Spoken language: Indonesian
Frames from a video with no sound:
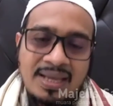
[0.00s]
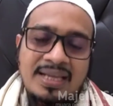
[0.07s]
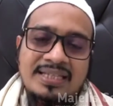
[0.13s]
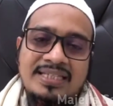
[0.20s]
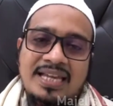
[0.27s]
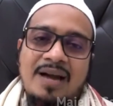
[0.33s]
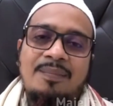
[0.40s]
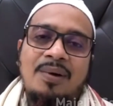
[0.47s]

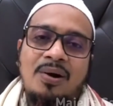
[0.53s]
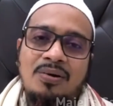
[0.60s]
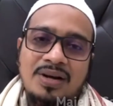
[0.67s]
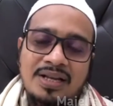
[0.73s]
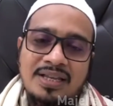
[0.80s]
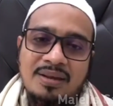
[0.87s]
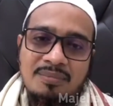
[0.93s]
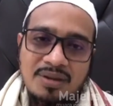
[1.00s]
Siapa
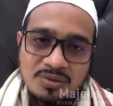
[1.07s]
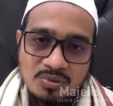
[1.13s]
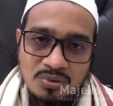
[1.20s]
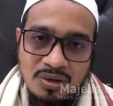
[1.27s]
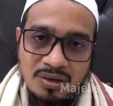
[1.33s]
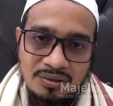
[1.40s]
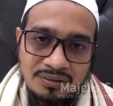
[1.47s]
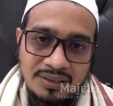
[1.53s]
orang yang masuk
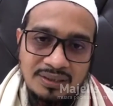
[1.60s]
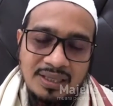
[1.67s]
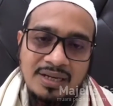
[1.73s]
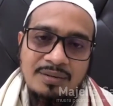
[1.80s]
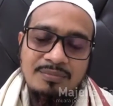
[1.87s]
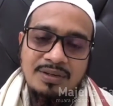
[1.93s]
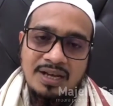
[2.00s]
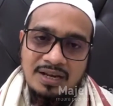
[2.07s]
ke kota
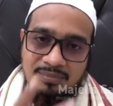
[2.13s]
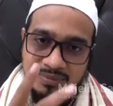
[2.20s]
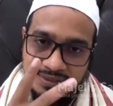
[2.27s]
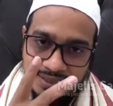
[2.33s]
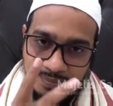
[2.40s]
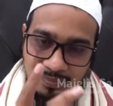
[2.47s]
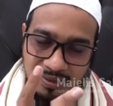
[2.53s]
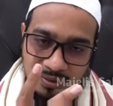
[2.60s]
Terim dengan
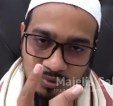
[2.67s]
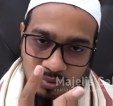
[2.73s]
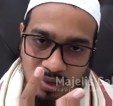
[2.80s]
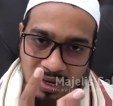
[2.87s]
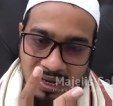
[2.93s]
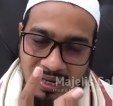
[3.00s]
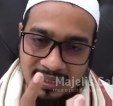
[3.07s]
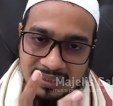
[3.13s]
menjaga
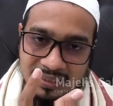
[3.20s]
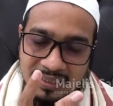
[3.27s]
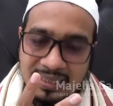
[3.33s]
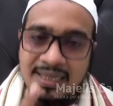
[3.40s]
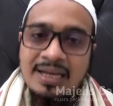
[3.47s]
dua hal ini